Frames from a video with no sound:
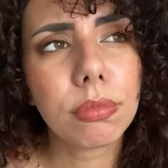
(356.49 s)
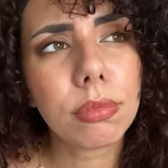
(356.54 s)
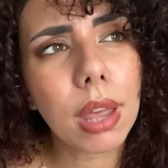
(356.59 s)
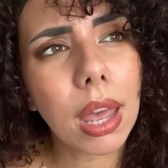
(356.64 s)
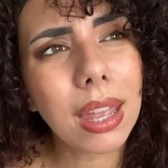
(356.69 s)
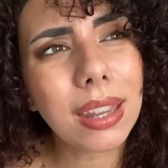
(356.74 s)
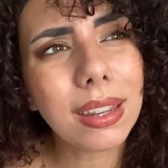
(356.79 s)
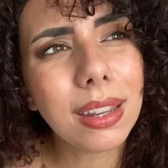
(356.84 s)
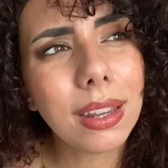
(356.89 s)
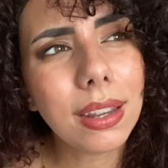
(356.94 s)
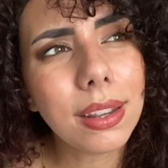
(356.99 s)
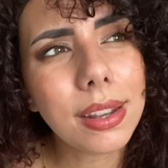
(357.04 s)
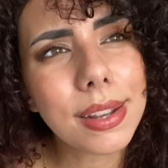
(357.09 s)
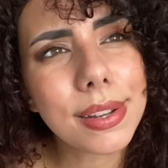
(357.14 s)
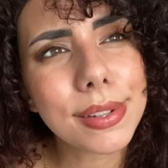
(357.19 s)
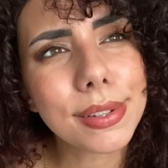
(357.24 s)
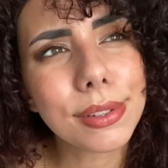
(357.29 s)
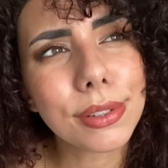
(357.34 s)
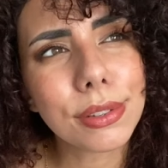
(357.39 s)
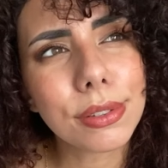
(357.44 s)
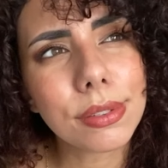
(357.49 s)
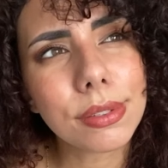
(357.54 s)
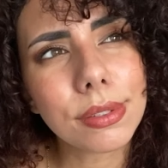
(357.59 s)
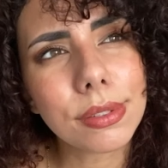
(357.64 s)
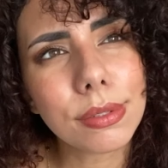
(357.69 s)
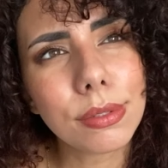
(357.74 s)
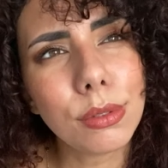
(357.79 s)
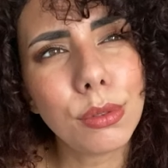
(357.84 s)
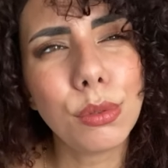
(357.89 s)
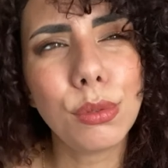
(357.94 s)
années,
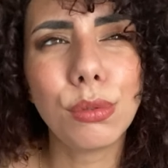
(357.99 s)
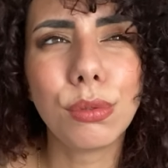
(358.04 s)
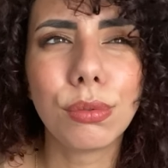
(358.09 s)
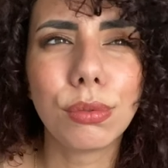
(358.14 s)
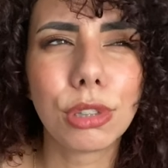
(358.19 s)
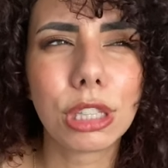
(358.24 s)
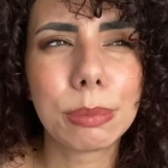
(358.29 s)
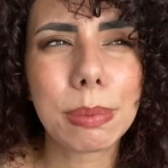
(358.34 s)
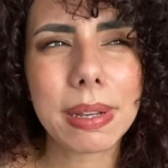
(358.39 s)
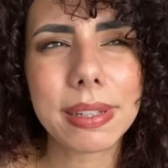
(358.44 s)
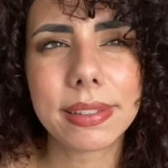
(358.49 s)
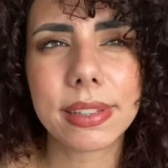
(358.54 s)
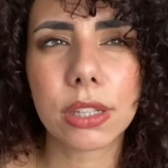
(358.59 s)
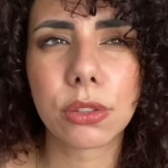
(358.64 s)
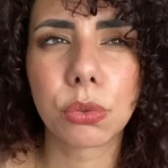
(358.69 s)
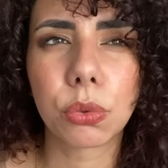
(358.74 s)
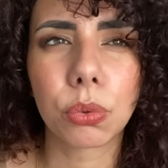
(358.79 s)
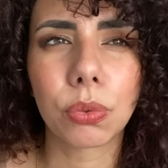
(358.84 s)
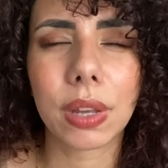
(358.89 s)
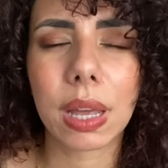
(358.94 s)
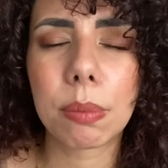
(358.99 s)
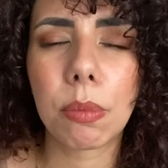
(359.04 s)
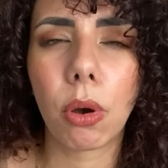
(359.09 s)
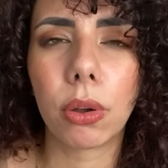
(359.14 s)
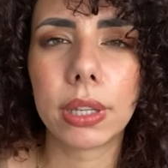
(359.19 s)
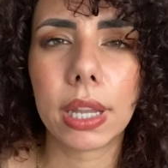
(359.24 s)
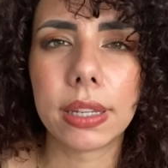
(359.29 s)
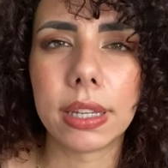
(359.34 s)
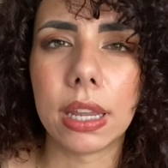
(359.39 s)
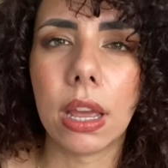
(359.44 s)
ou je sais pas si ça se compte vraiment
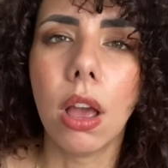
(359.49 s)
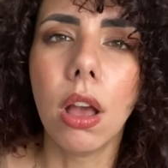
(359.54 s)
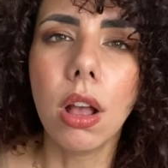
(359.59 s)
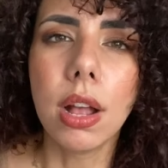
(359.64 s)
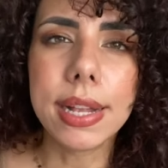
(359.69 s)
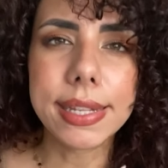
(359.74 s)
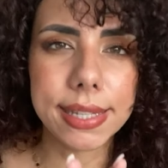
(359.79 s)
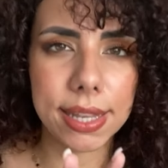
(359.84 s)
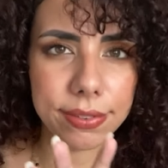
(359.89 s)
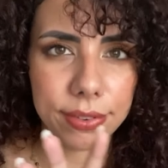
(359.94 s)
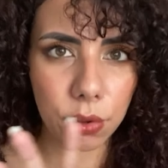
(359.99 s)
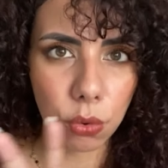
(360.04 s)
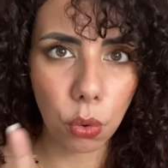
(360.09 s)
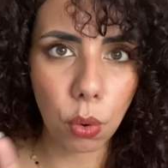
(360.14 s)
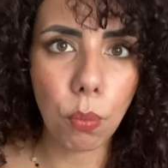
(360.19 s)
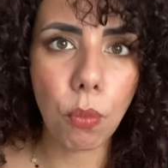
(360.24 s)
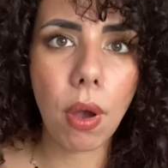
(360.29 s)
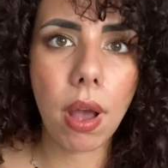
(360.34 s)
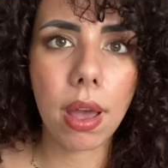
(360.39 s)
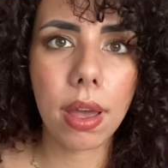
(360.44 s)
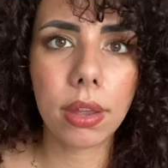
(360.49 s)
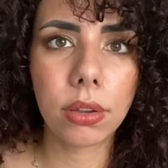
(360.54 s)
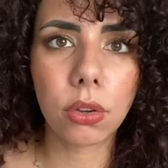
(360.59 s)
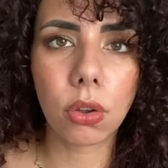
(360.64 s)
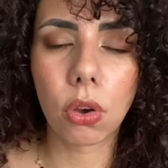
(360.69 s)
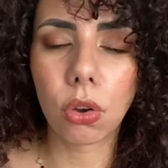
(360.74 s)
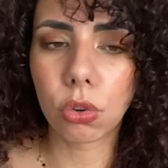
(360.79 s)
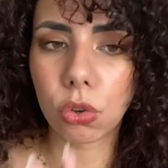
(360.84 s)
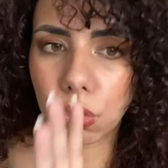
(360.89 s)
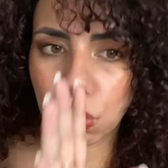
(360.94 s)
en années, ça fait au moins un
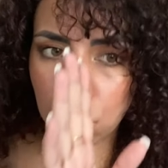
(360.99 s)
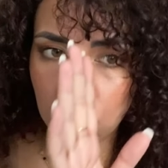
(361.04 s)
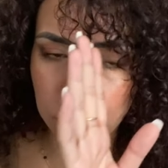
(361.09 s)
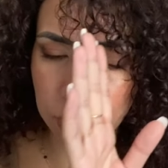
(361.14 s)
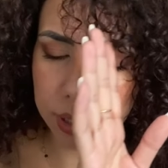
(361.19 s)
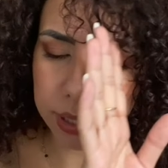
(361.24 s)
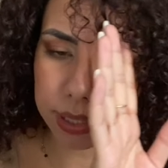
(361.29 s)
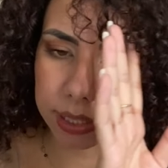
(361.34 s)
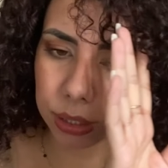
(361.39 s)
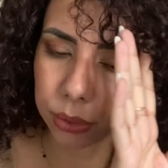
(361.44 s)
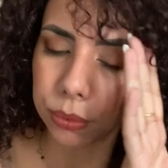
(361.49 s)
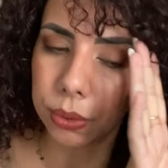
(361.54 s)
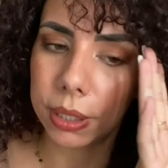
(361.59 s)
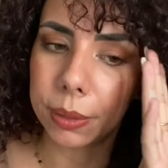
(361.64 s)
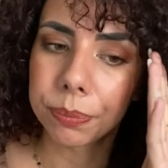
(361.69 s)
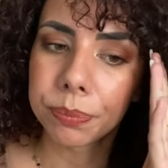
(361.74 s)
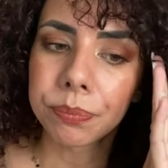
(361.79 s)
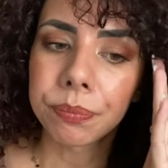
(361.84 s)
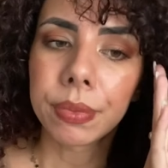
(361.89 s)
an que je le vois circuler.